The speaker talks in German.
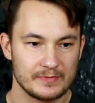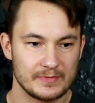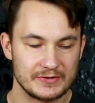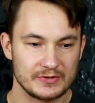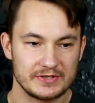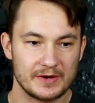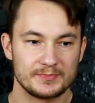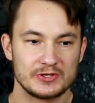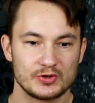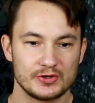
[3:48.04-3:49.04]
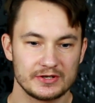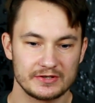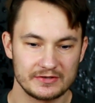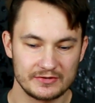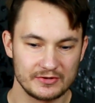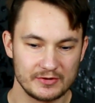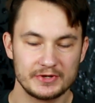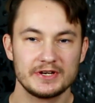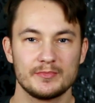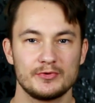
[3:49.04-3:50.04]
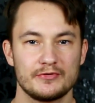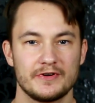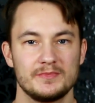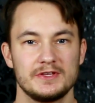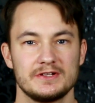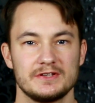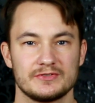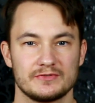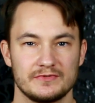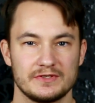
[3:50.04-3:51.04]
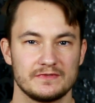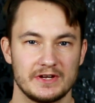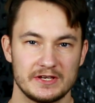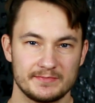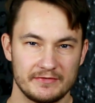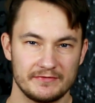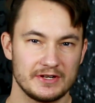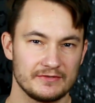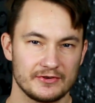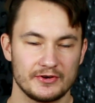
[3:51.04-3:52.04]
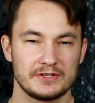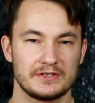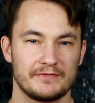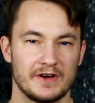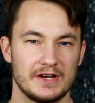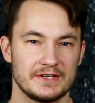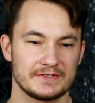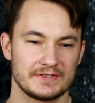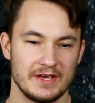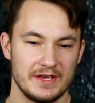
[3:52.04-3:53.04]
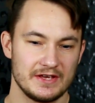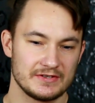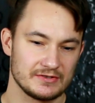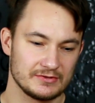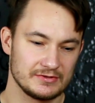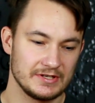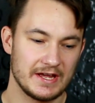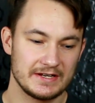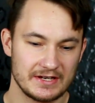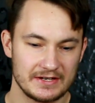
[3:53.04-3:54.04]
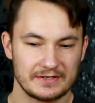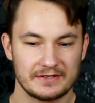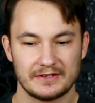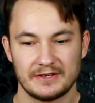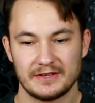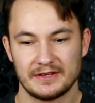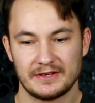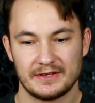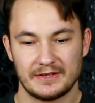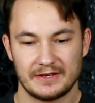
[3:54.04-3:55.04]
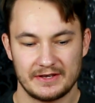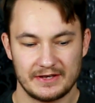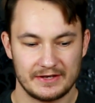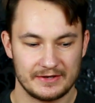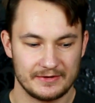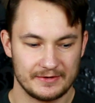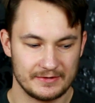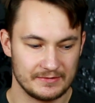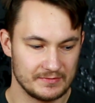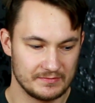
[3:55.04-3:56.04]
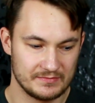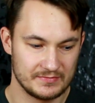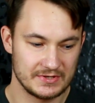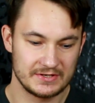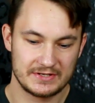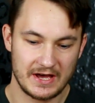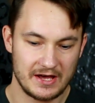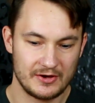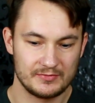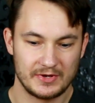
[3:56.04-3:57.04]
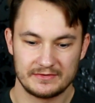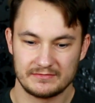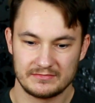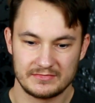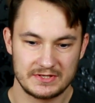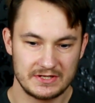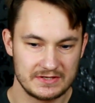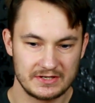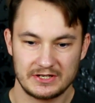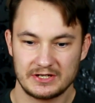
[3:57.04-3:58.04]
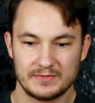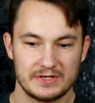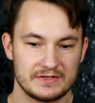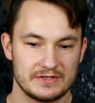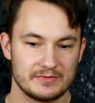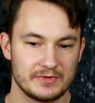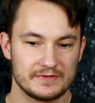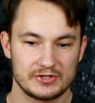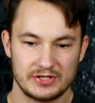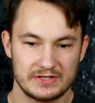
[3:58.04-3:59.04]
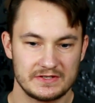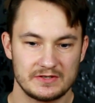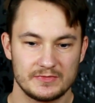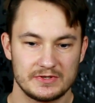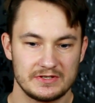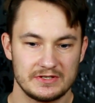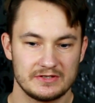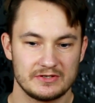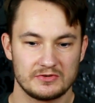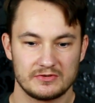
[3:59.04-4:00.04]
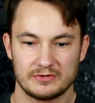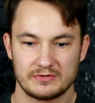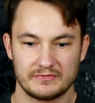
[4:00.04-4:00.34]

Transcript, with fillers: also ich habe nicht so eine, so eine Bilderbuchfamilie, so wie es vielleicht bei vielen von euch der Fall ist. So die Eltern äh, sind da und man sieht sie regelmäßig und man versteht sich mit ihnen und